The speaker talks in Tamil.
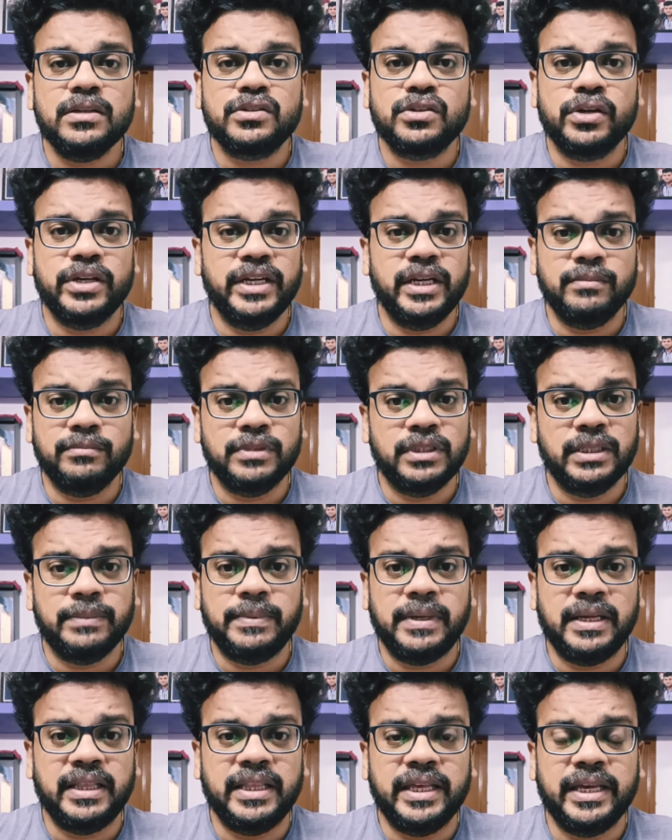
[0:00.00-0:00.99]
ஸோ இன்னும் வந்து
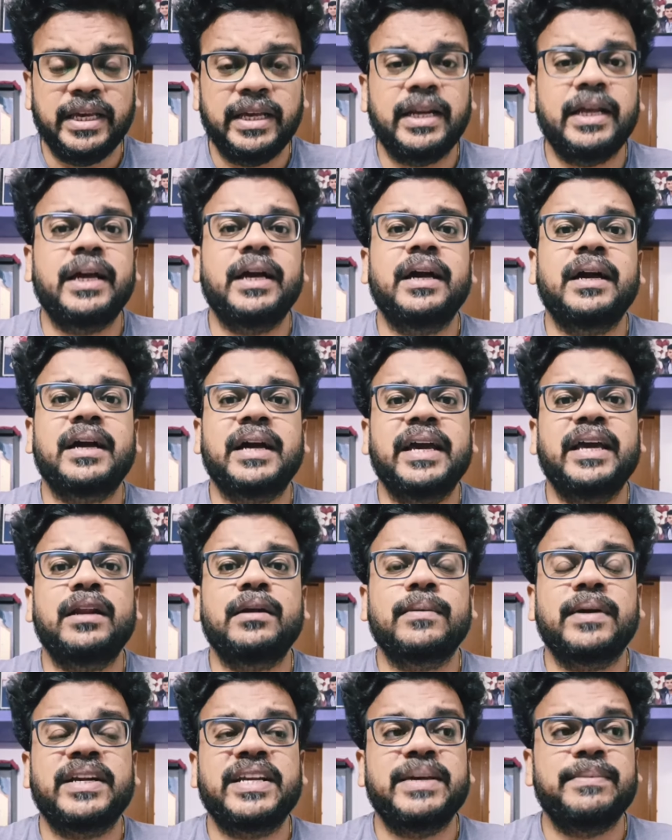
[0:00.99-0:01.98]
பார்த்தீங்கன்னா
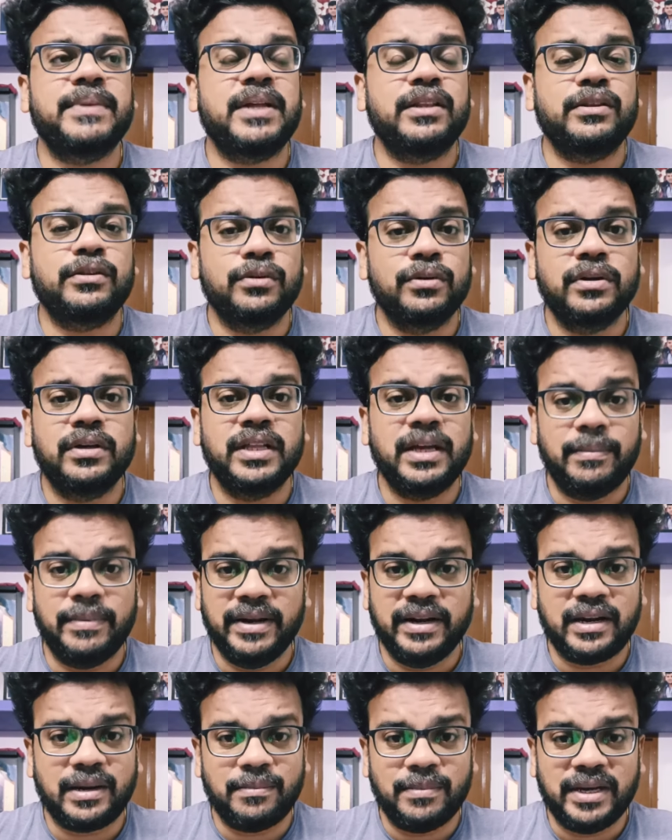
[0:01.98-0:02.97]
கட்சியும் தான் தொங்குது
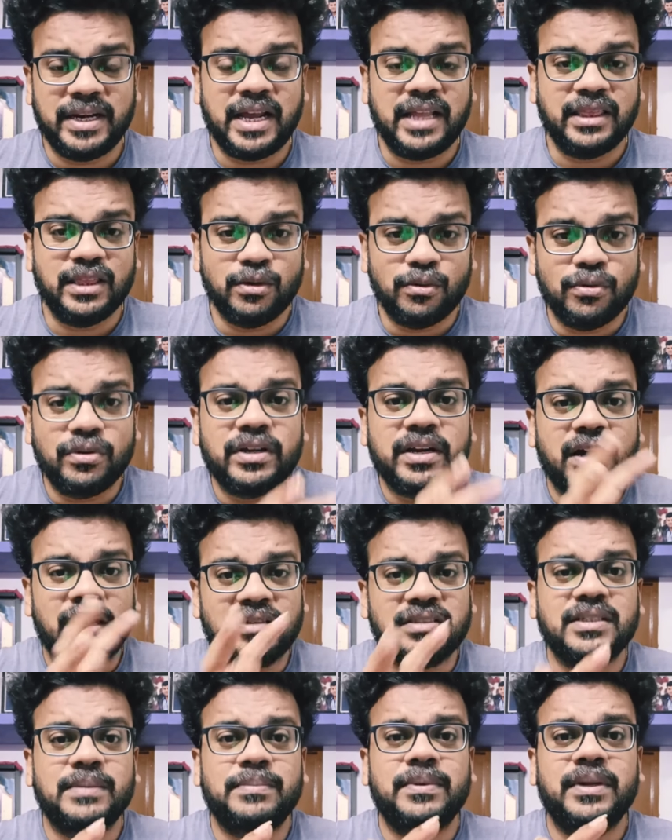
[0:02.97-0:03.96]
அப்படின்ற மாதிரி அந்த ஒரு
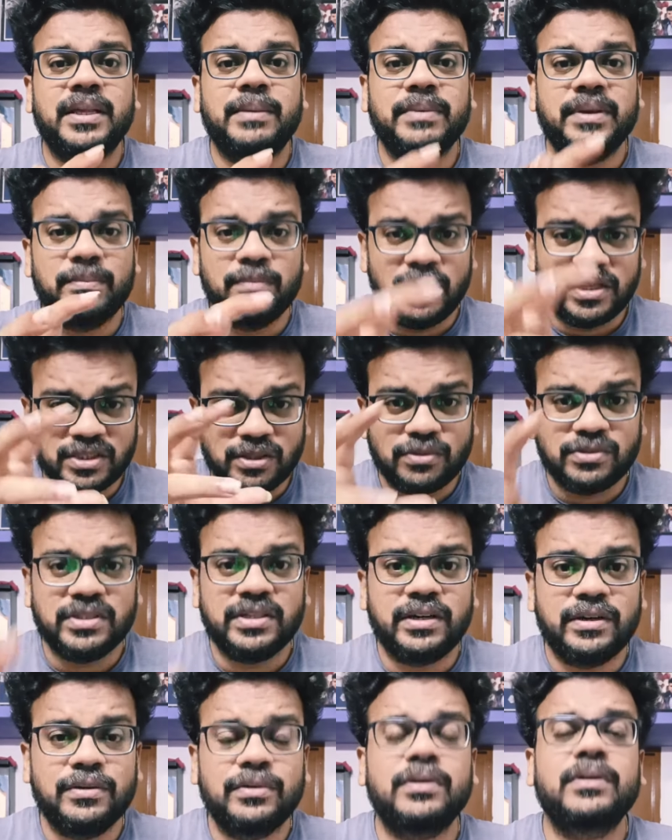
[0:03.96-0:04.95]
கான்செப்டில் தான் பிக் பாஸ் ஹவுஸ்
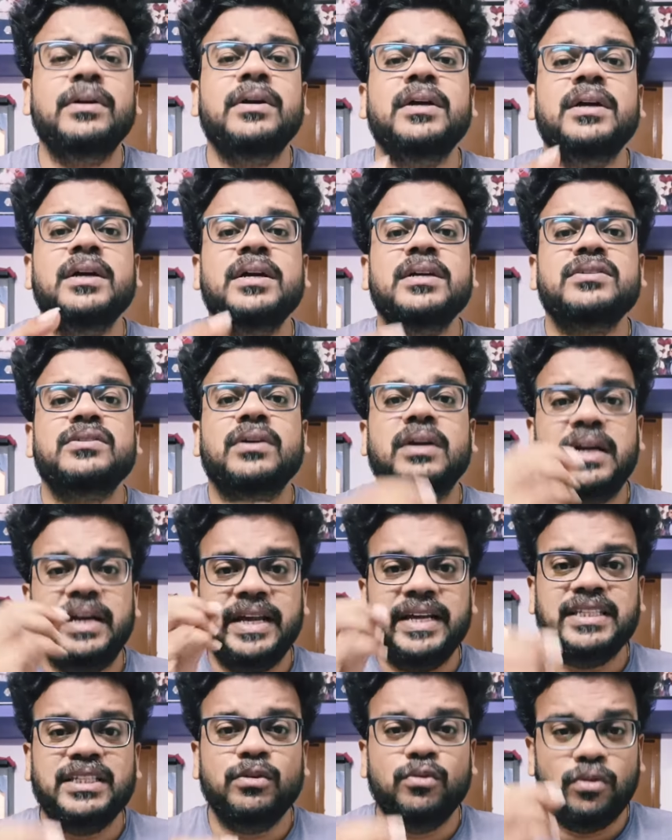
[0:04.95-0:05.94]
இருக்கும் ஸோ
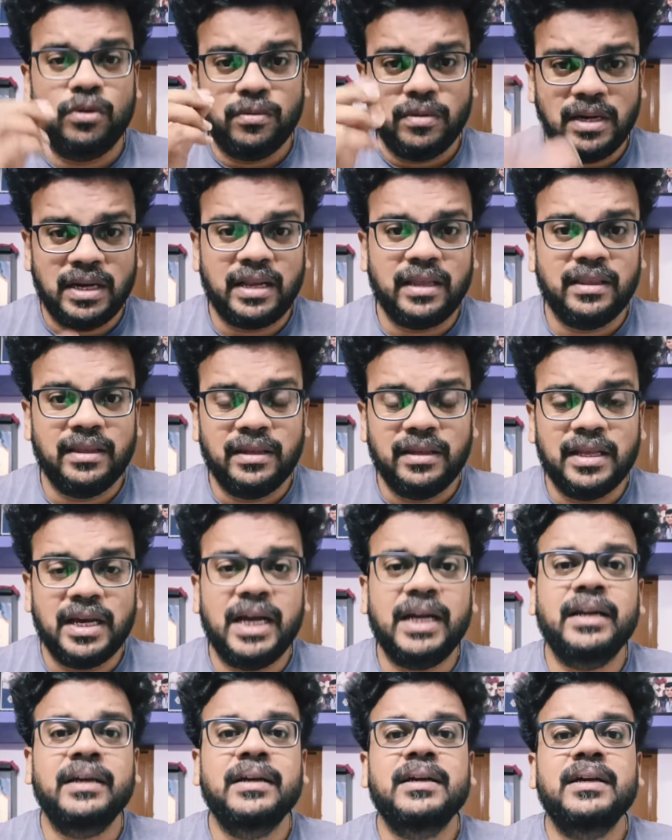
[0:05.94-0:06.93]
கடைசி ஒரு வாரத்தில்
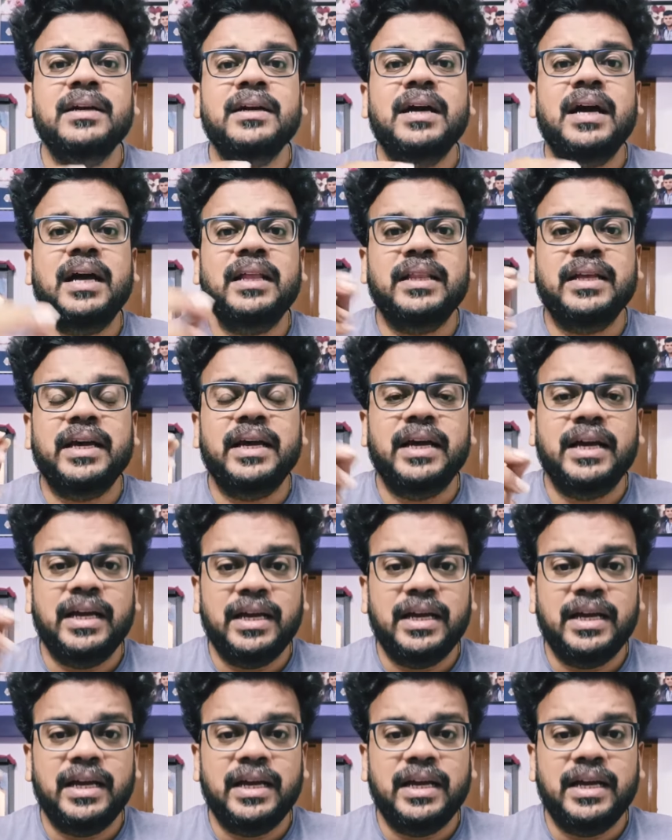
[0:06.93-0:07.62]
தான் அந்த